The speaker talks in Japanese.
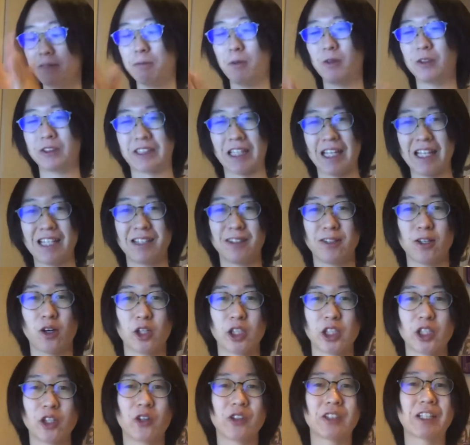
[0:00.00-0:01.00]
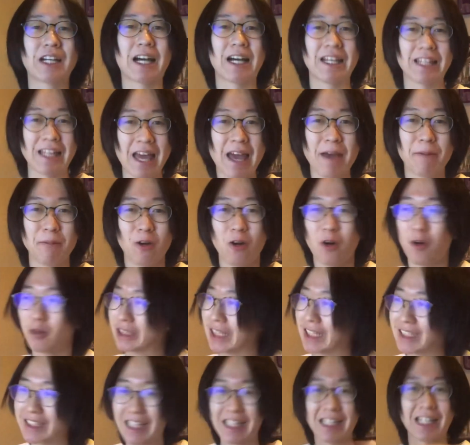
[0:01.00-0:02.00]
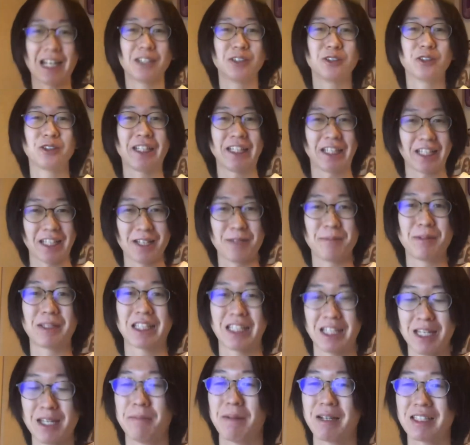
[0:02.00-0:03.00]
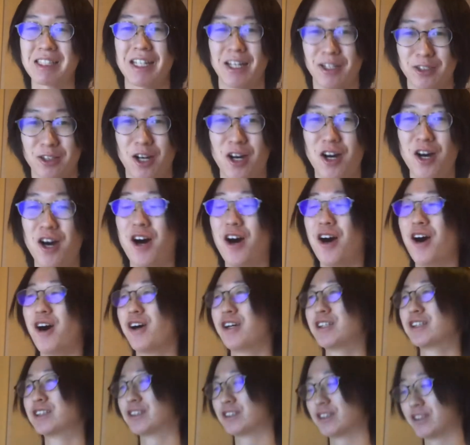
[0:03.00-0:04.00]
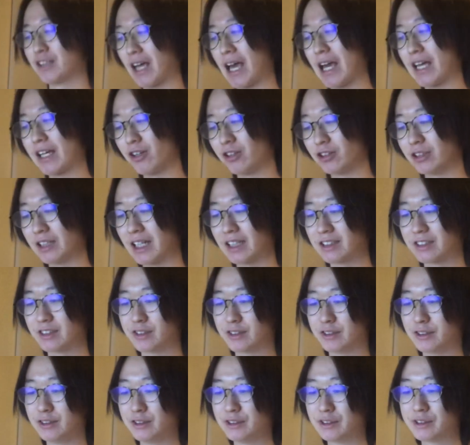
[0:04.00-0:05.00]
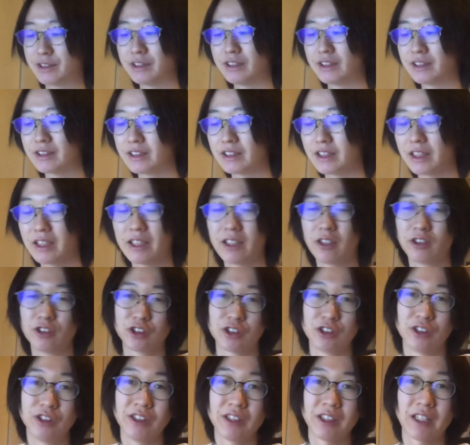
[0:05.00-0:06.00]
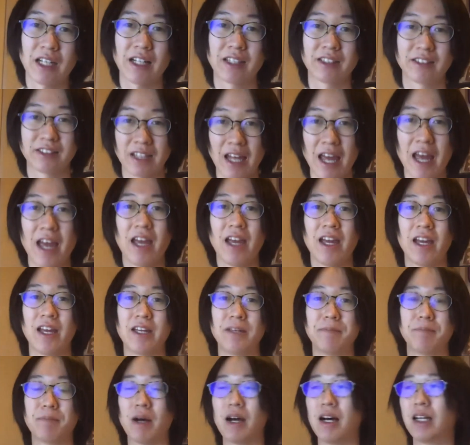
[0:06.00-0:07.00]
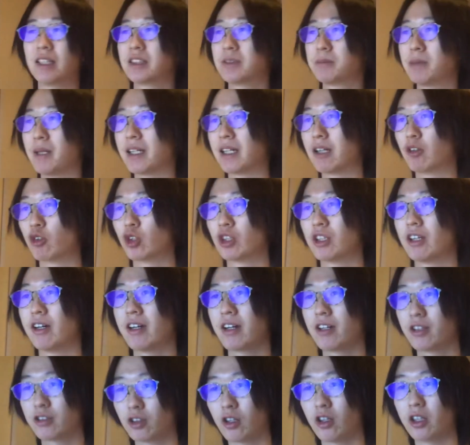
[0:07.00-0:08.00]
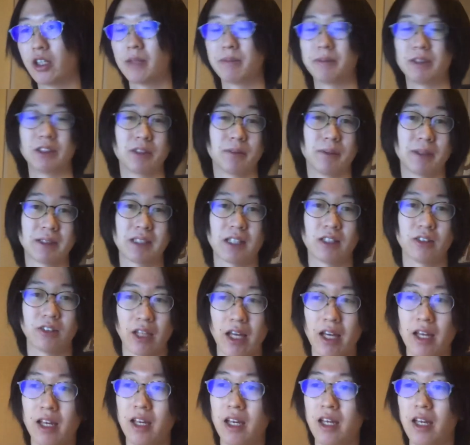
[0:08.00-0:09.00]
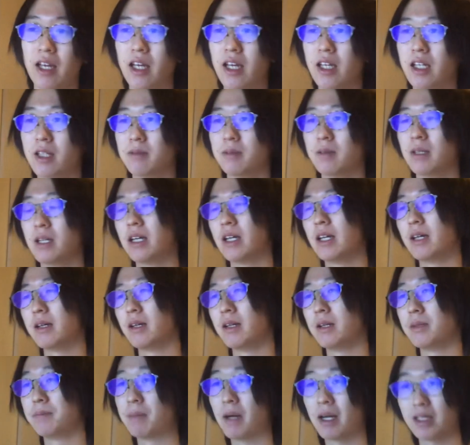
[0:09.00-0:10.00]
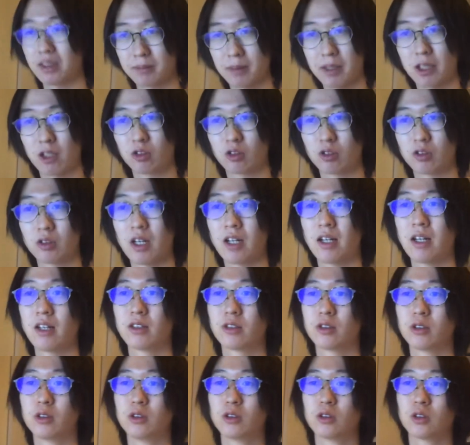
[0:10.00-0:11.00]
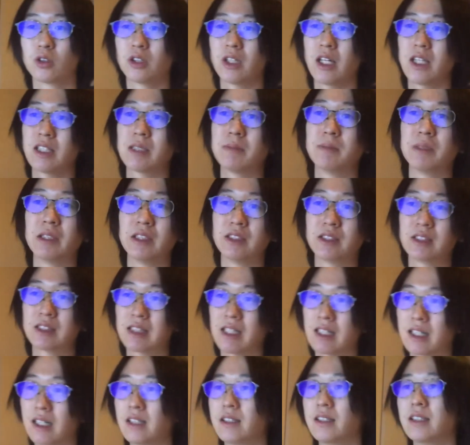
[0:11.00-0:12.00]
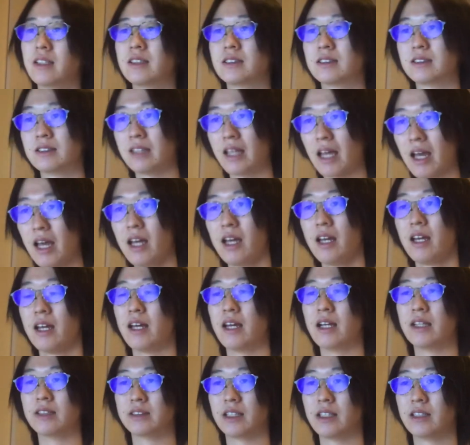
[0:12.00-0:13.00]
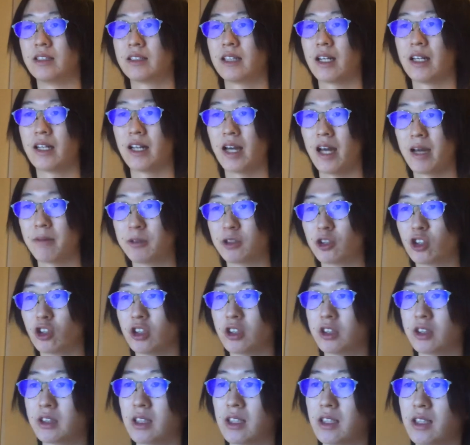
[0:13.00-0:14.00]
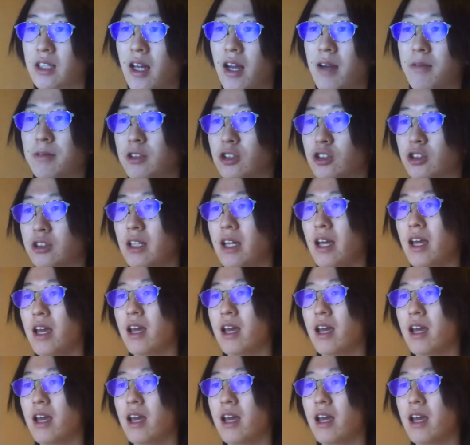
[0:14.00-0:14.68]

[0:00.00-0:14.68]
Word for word: もう全のおたがね、もう戦う時聞きましたよ、ということで、今日2月11日の12時からですね、一般発売が行われるという、スバスラのね、えー、一般発売が行われるということで、全部で5日間ですね、えー、全体ライブ、初日全体ライブ、そして、